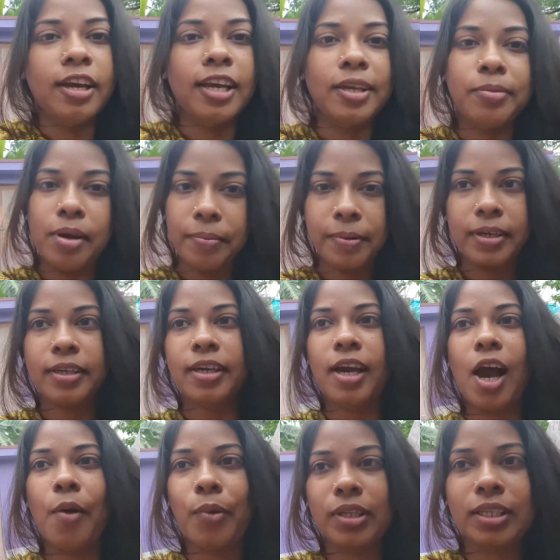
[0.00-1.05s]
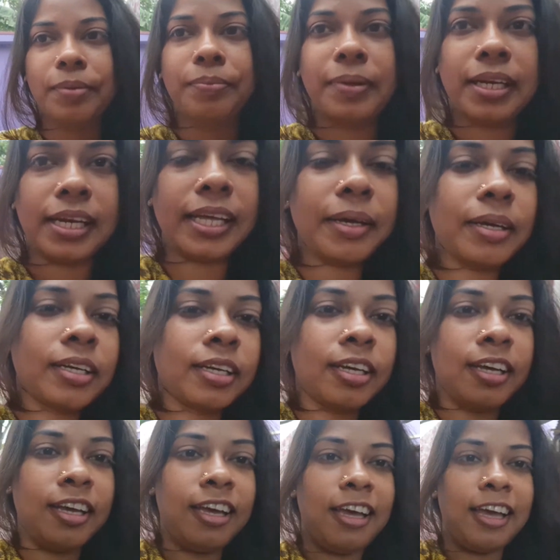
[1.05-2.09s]
এইভাবে হাওয়াতে মেলে
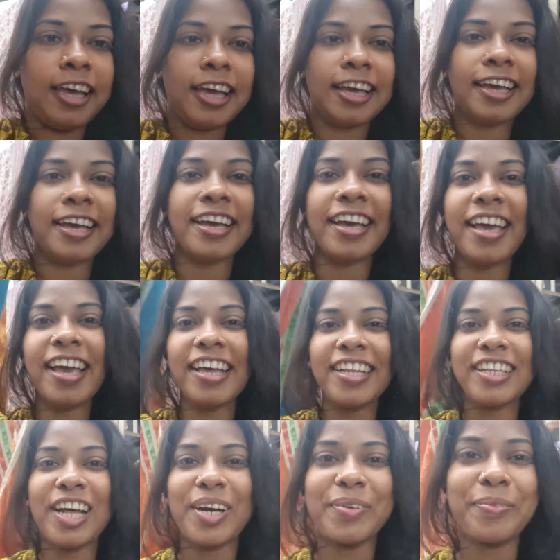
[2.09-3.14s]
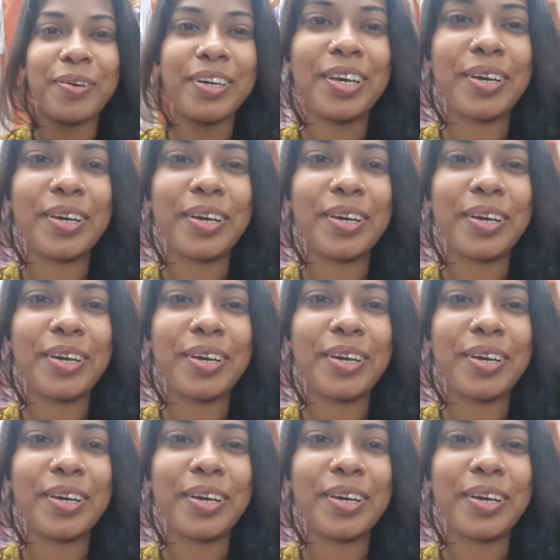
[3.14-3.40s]
তারপরে